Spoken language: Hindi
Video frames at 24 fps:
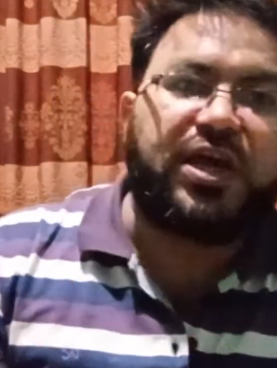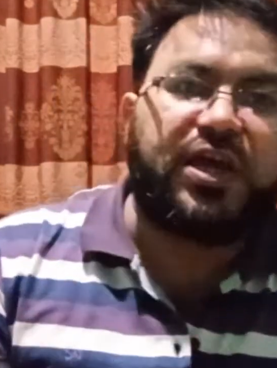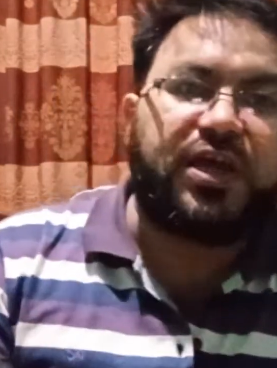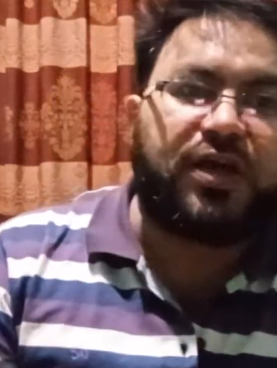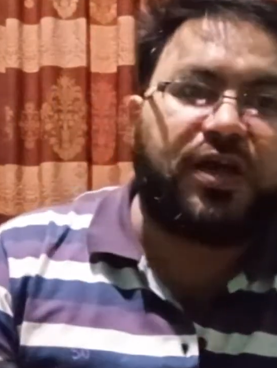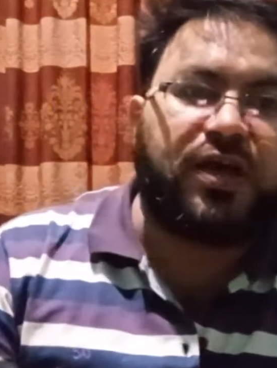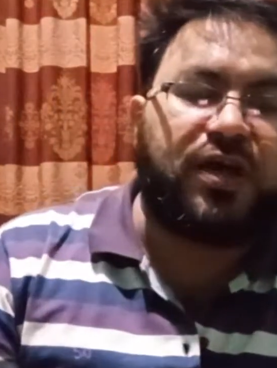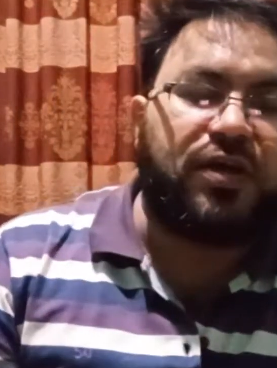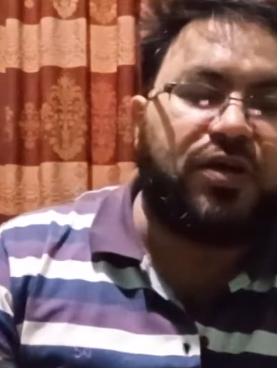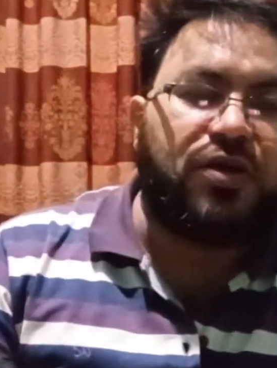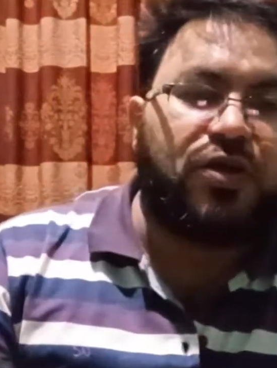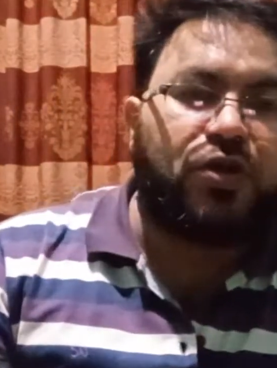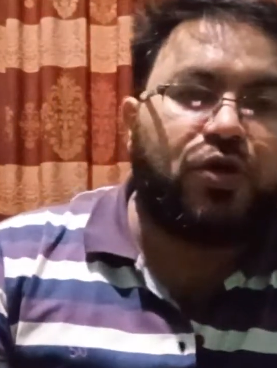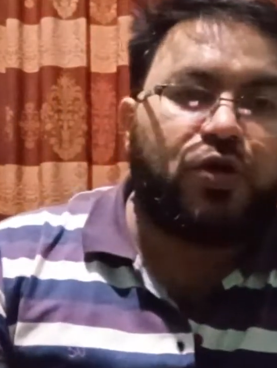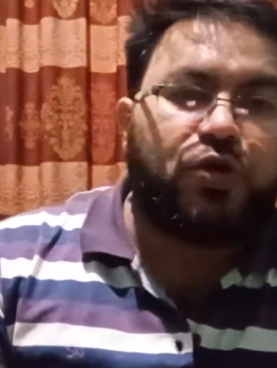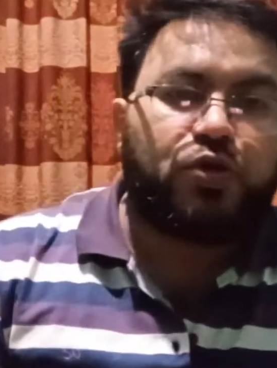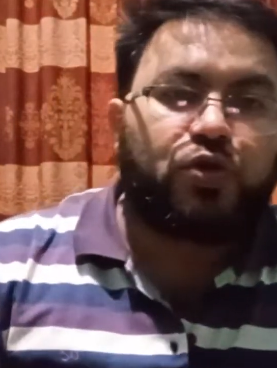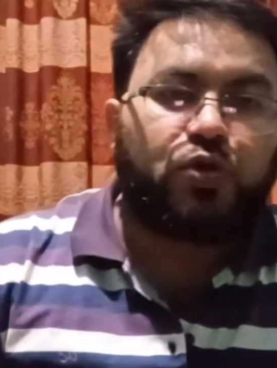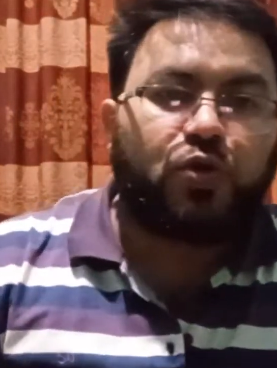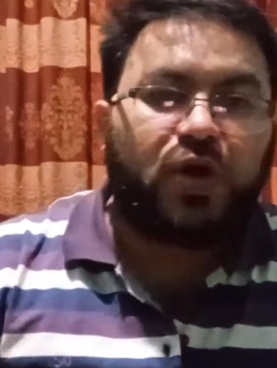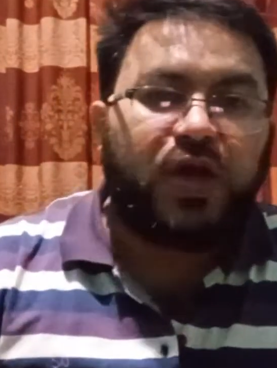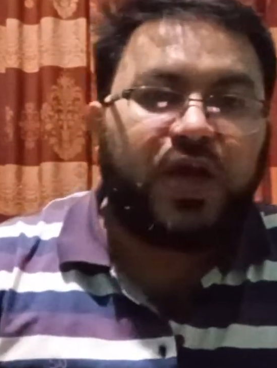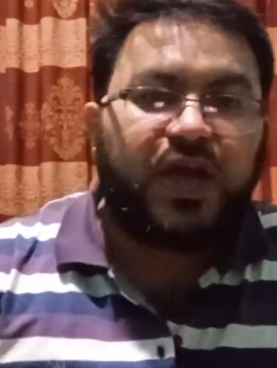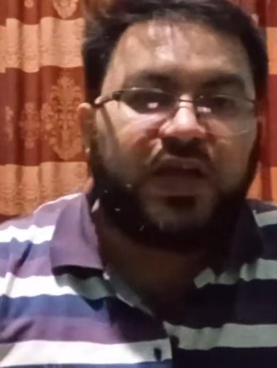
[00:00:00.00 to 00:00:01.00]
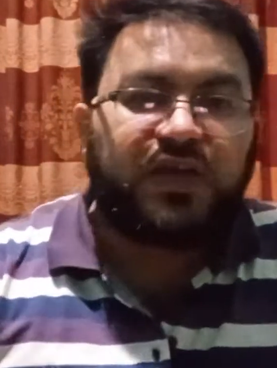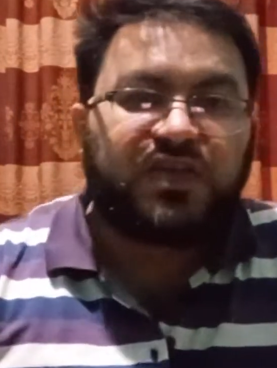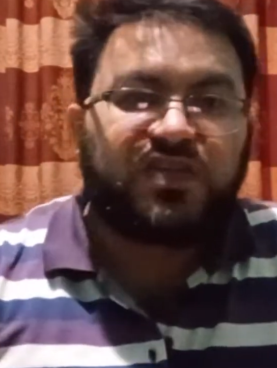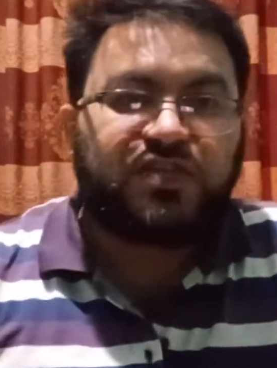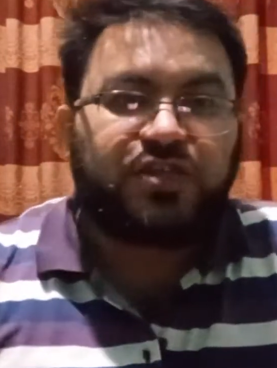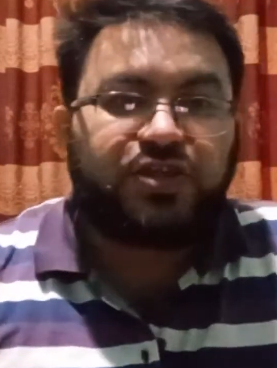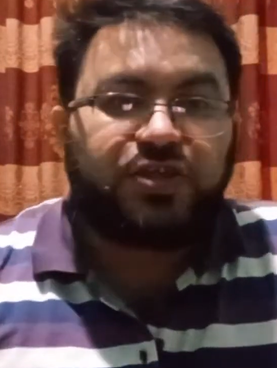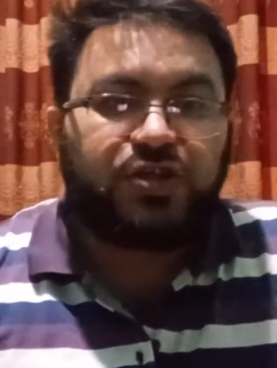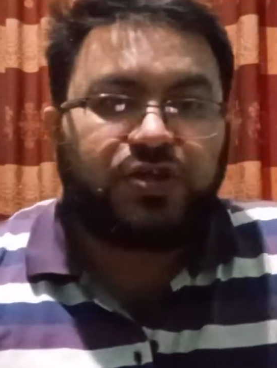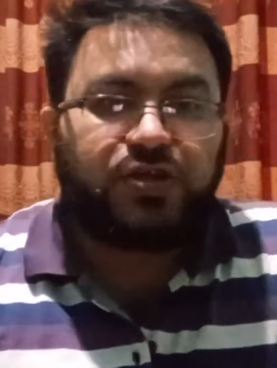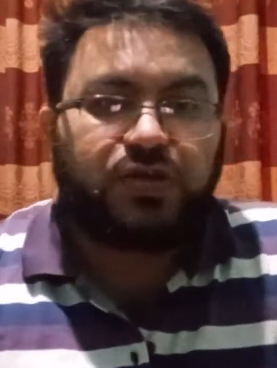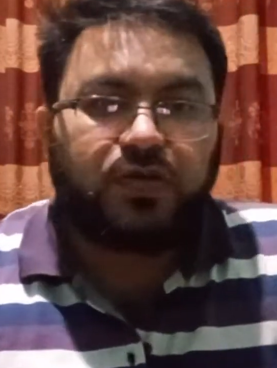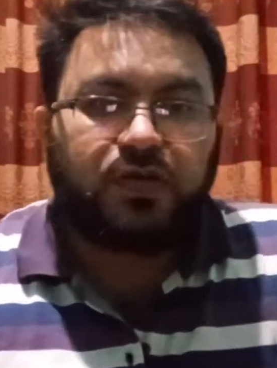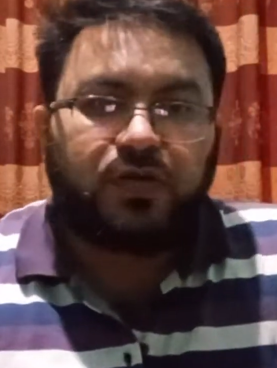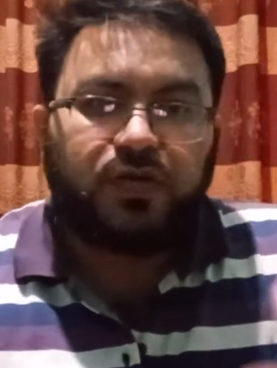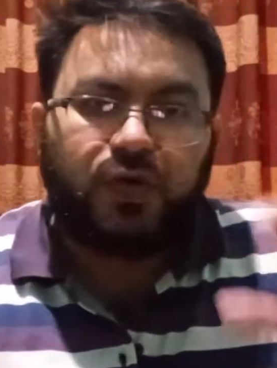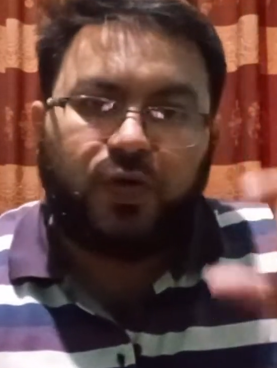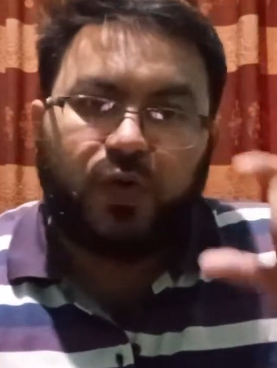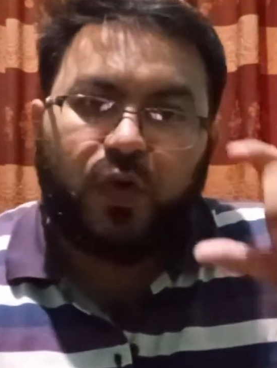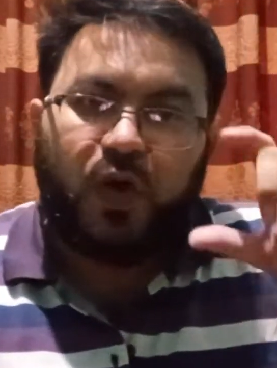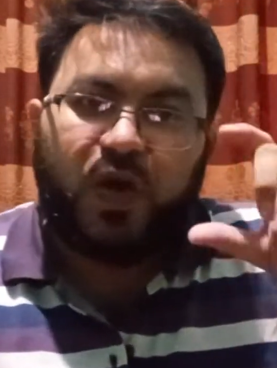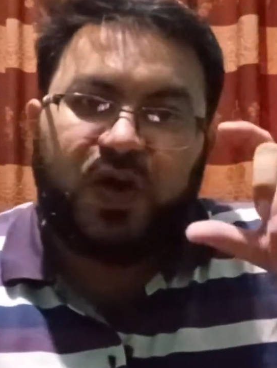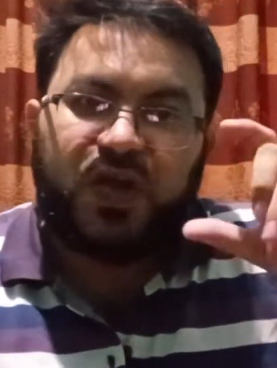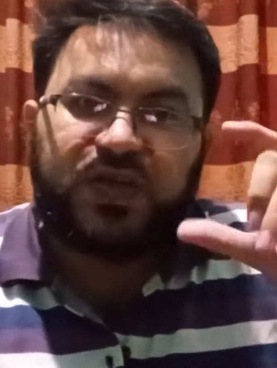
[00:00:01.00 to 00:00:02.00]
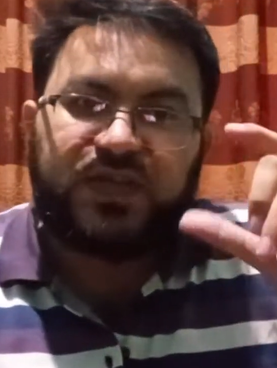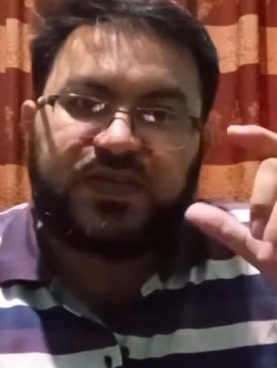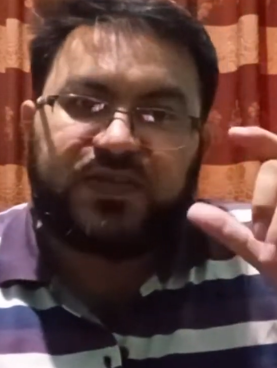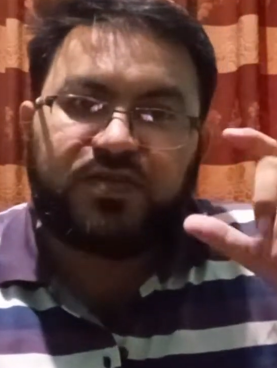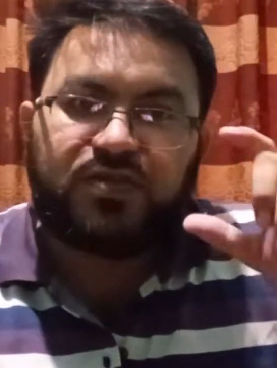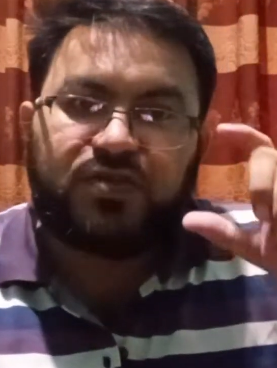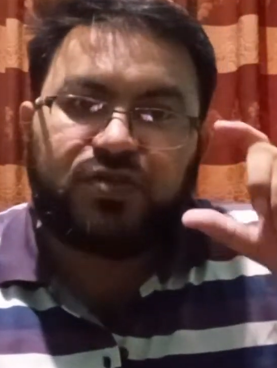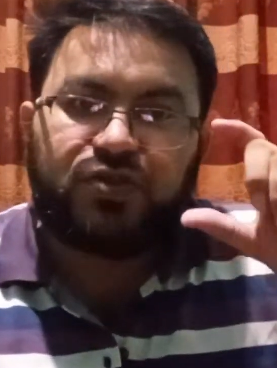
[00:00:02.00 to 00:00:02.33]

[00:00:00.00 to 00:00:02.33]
आएगा तो ऐसी नॉइज़